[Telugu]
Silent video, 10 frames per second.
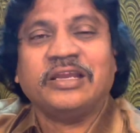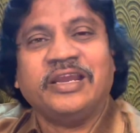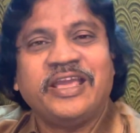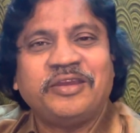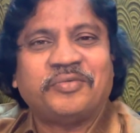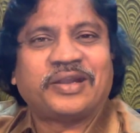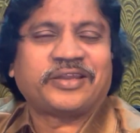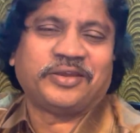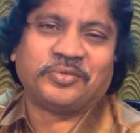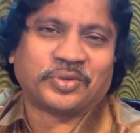లేని
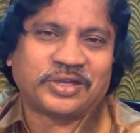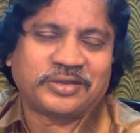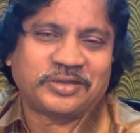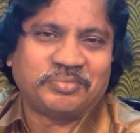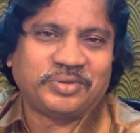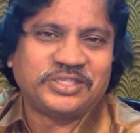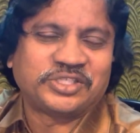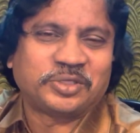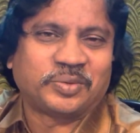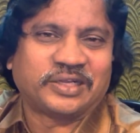వాటిని ఉన్నట్టుగా
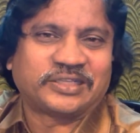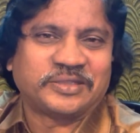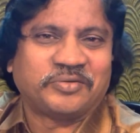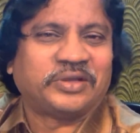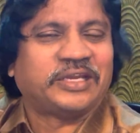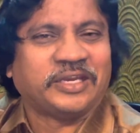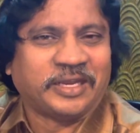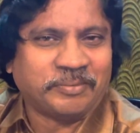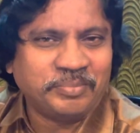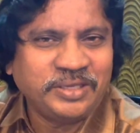పిలిచేటువంటి దేవుడని
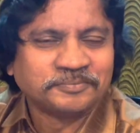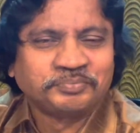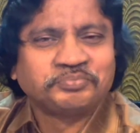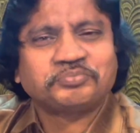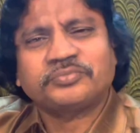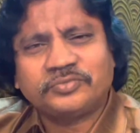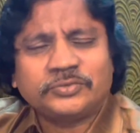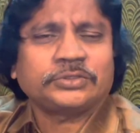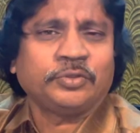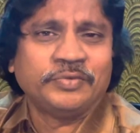నమ్మి
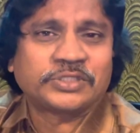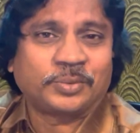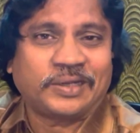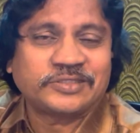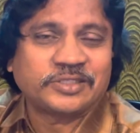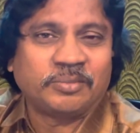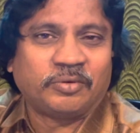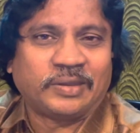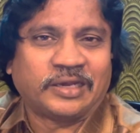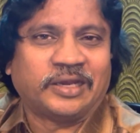విశ్వాసము
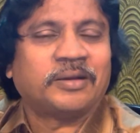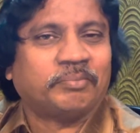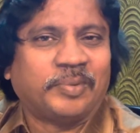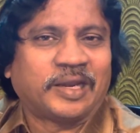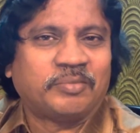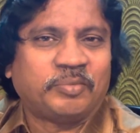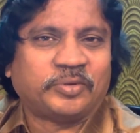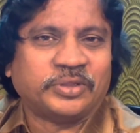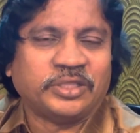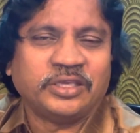వలన బలము
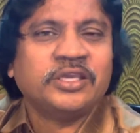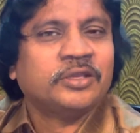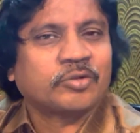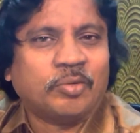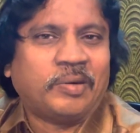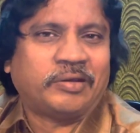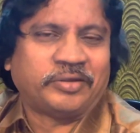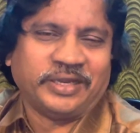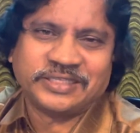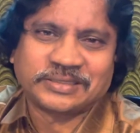పొంది
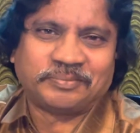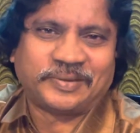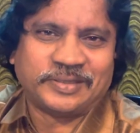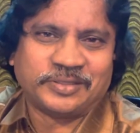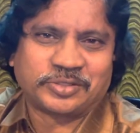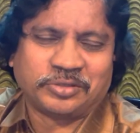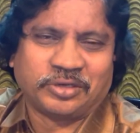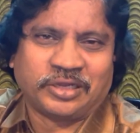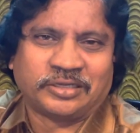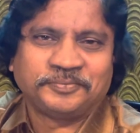కుమారుడిని సంపాదించుకుని
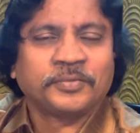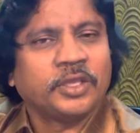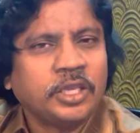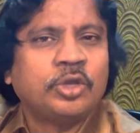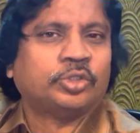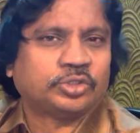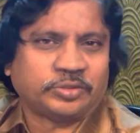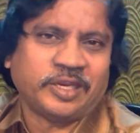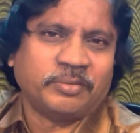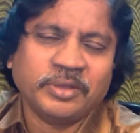ఉన్నాడు ఈరోజు
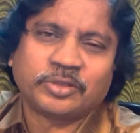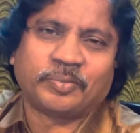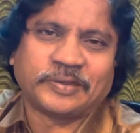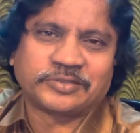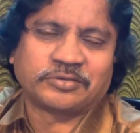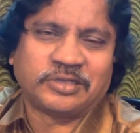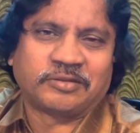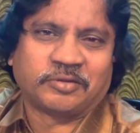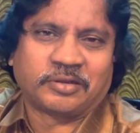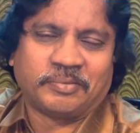నేను మీతో
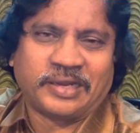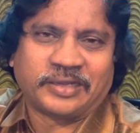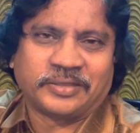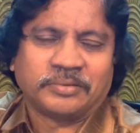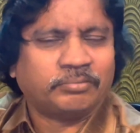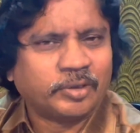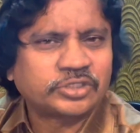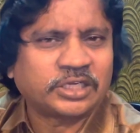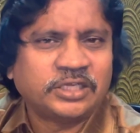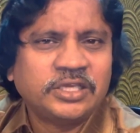పంచుకున్నటువంటి మాట బహుశా